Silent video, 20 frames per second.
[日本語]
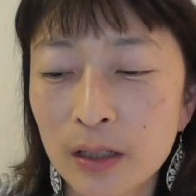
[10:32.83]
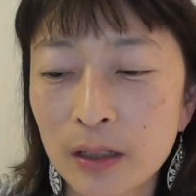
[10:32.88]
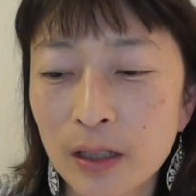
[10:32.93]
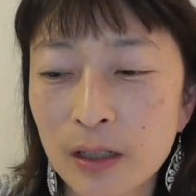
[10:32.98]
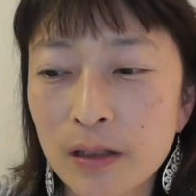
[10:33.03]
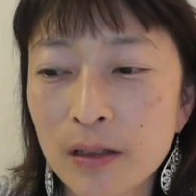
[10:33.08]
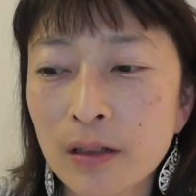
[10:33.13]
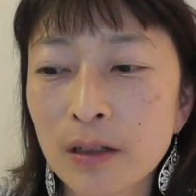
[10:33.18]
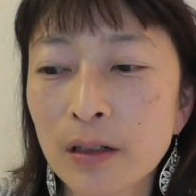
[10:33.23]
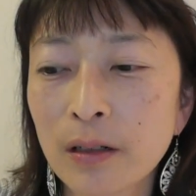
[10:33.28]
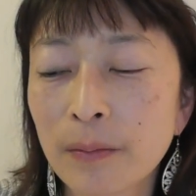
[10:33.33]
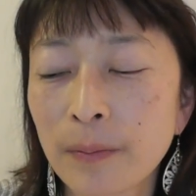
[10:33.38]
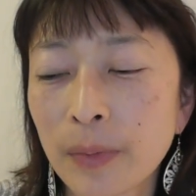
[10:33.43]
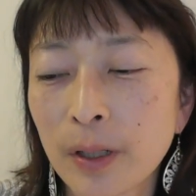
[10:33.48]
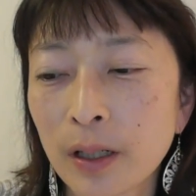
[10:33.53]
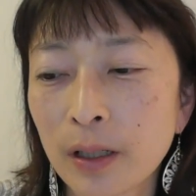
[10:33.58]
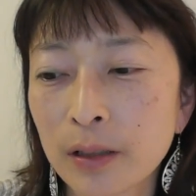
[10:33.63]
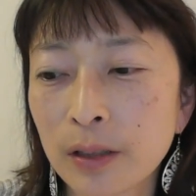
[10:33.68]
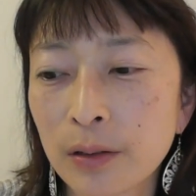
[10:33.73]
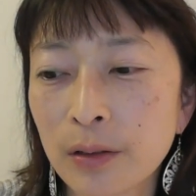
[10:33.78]
なぜなら
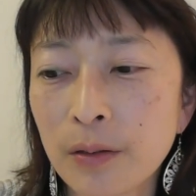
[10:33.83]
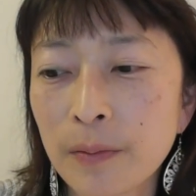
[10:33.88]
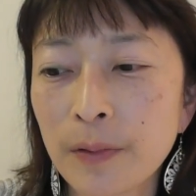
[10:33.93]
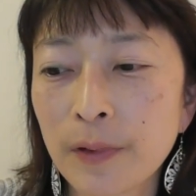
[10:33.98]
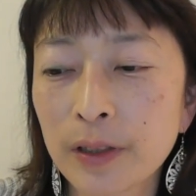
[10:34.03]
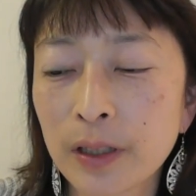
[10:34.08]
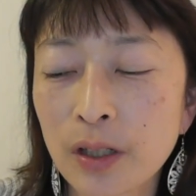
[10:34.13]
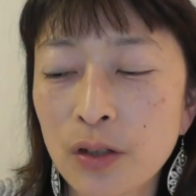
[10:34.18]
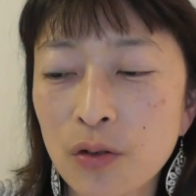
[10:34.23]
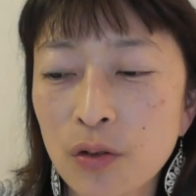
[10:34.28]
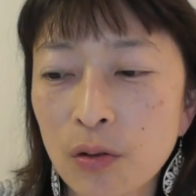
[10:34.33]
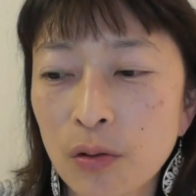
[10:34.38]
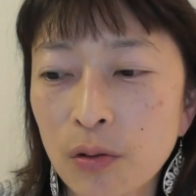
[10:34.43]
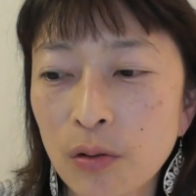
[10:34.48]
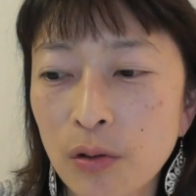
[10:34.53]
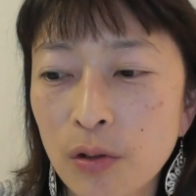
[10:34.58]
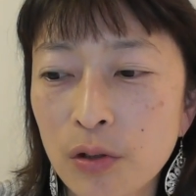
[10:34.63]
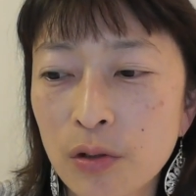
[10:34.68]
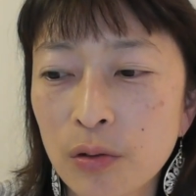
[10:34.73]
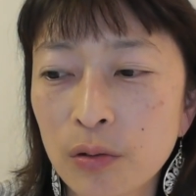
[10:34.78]
ば例えば私
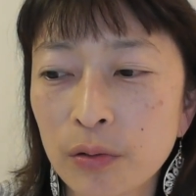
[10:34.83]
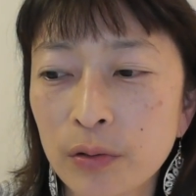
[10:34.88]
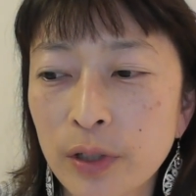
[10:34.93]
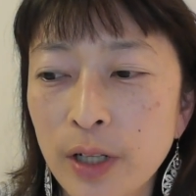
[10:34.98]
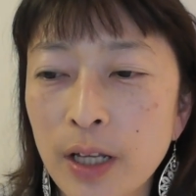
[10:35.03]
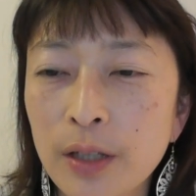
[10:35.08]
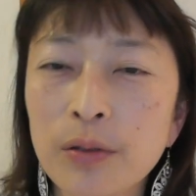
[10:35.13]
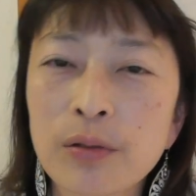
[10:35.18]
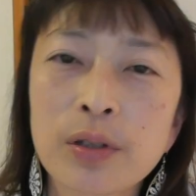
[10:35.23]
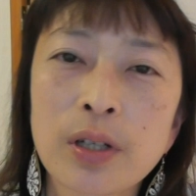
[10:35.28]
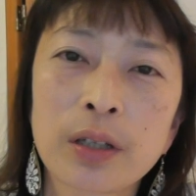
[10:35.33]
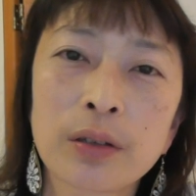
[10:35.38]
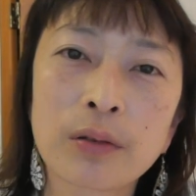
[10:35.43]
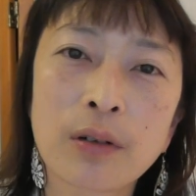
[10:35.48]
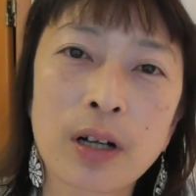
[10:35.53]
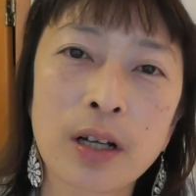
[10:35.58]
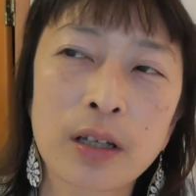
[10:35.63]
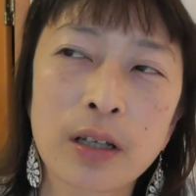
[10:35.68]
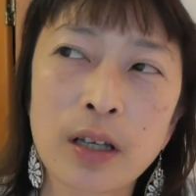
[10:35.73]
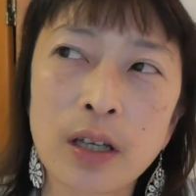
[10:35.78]
とそのクライアントさんの
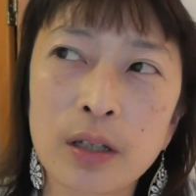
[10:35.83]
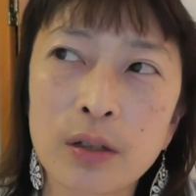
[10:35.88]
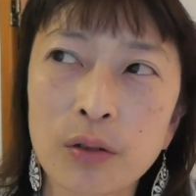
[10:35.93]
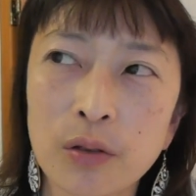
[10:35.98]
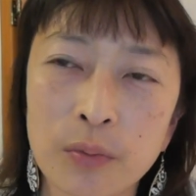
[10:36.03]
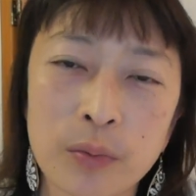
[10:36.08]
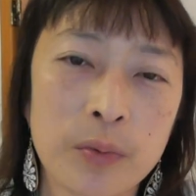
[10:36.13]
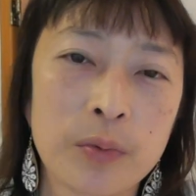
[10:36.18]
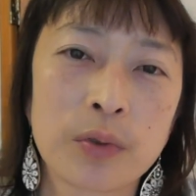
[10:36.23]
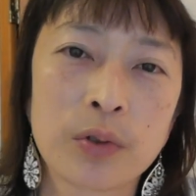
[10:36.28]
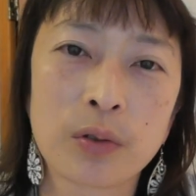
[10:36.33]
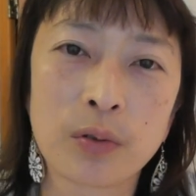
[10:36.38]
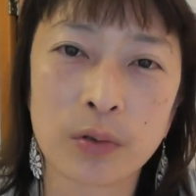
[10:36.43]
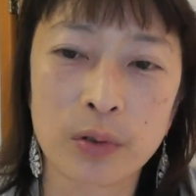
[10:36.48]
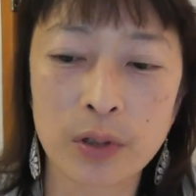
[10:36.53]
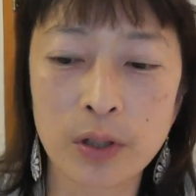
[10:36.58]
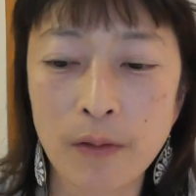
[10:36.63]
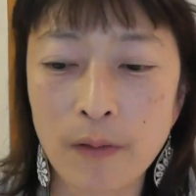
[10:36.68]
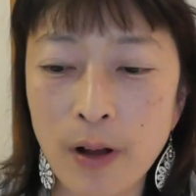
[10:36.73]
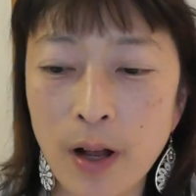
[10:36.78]
関係っていう部分に
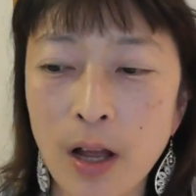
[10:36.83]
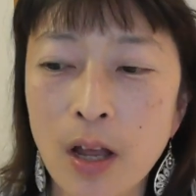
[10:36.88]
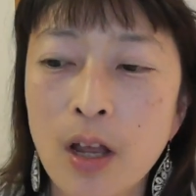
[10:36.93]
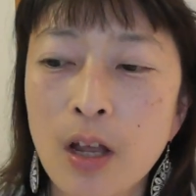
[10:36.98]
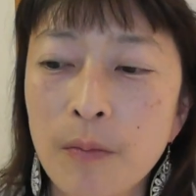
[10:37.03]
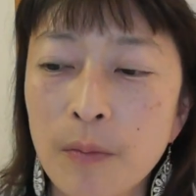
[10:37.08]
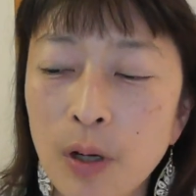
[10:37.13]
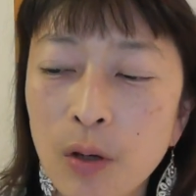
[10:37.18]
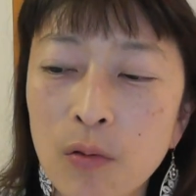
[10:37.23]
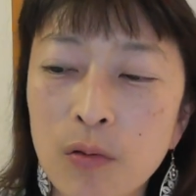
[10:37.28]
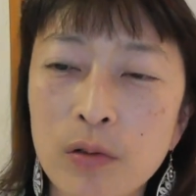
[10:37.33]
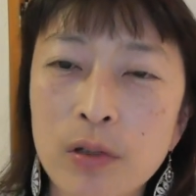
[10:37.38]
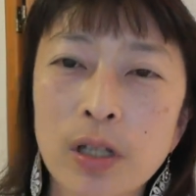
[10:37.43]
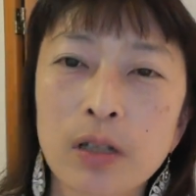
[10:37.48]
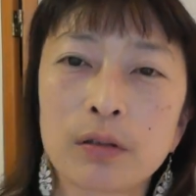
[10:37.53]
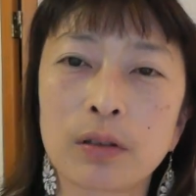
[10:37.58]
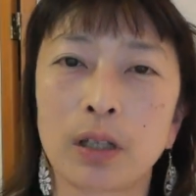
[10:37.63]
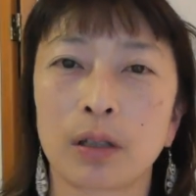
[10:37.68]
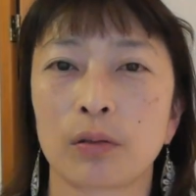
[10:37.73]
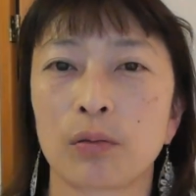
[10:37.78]
おいては、まあ、
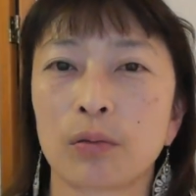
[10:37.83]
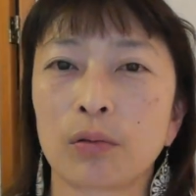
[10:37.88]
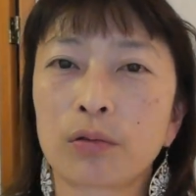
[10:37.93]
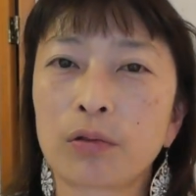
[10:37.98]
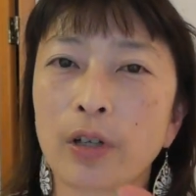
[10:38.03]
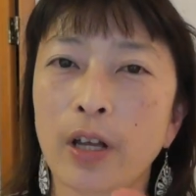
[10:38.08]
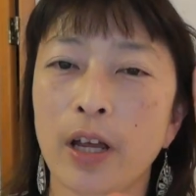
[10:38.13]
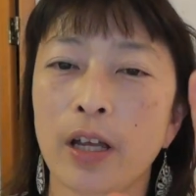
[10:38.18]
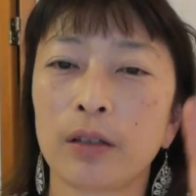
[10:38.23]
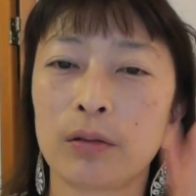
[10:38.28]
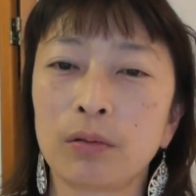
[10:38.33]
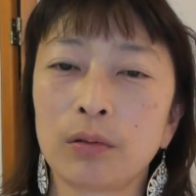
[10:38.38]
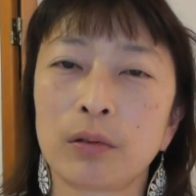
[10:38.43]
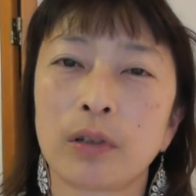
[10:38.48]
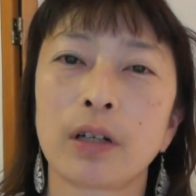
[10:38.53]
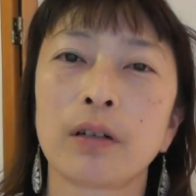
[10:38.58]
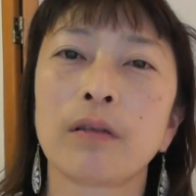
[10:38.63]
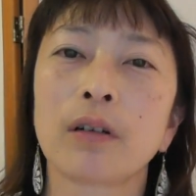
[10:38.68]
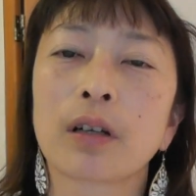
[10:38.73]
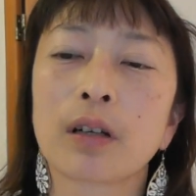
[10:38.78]
コンサルタントとクライアントに
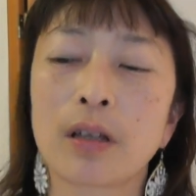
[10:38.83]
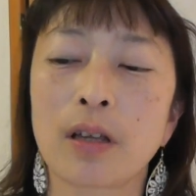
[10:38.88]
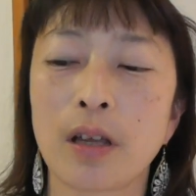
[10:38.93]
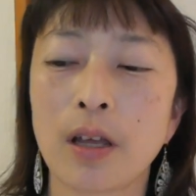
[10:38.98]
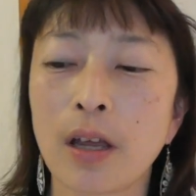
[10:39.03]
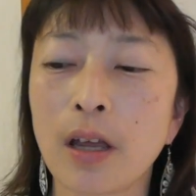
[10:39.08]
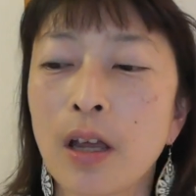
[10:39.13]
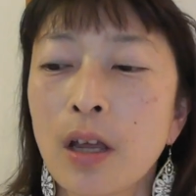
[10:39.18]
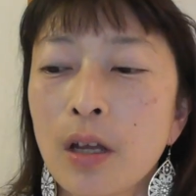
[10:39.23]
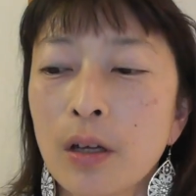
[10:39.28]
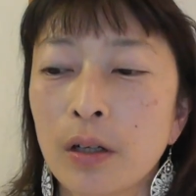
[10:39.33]
なるわけで、